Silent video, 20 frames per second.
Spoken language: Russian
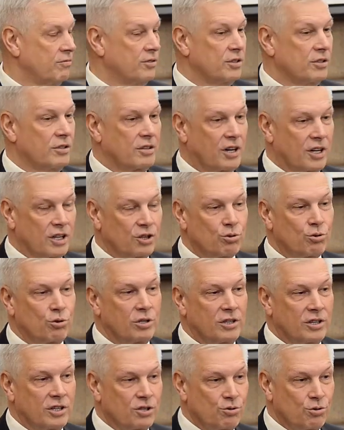в
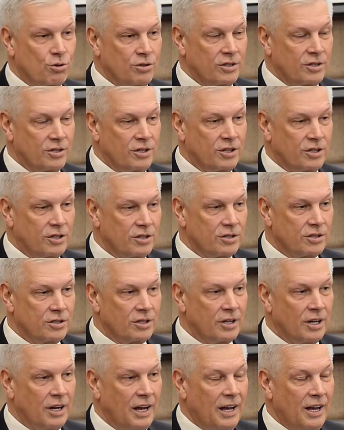контрольно-надзорной
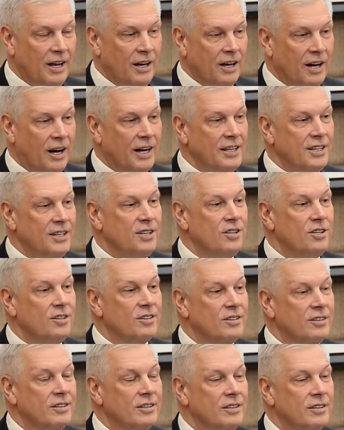деятельности,
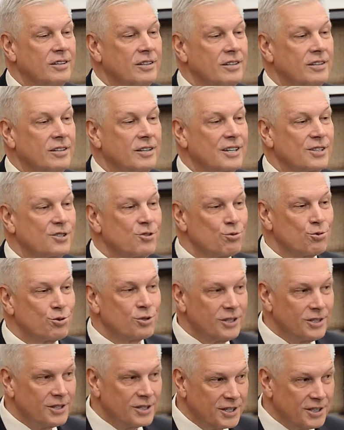они
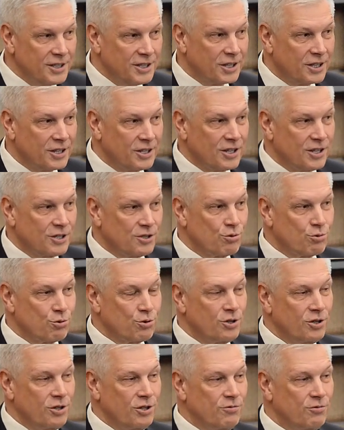разрушили рынок и
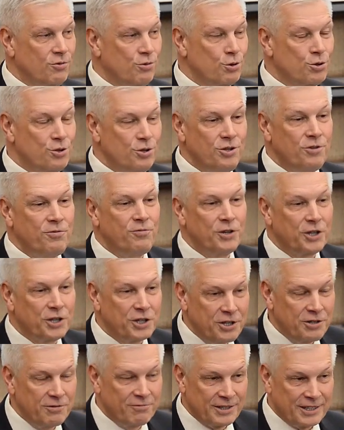разрушили его очень
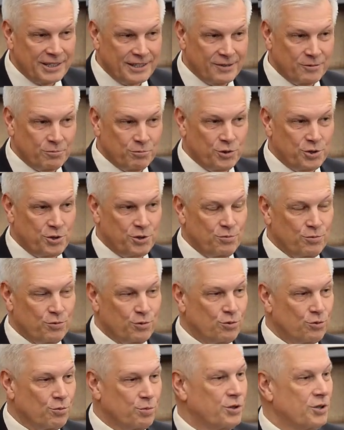эффективно.
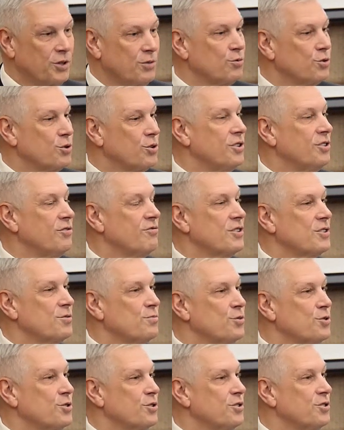Почему? Ну, потому что
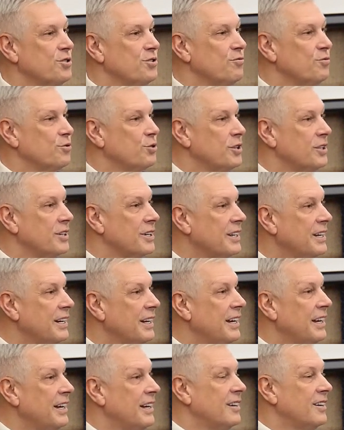невозможно сегодня,
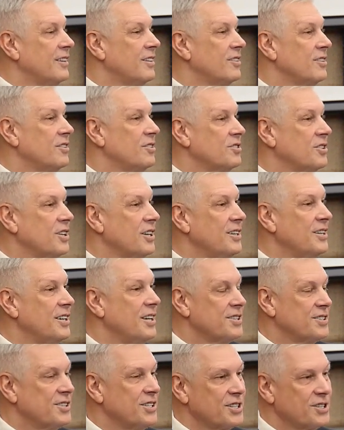а,
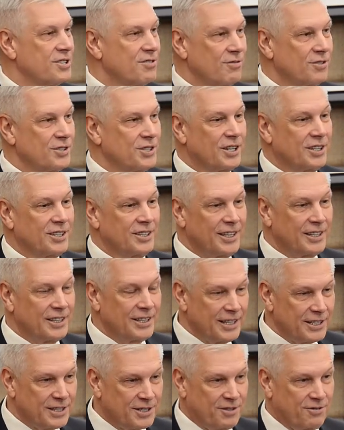исходя из нашего
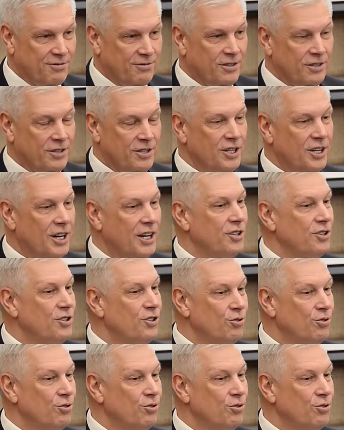законодательства, ни Анне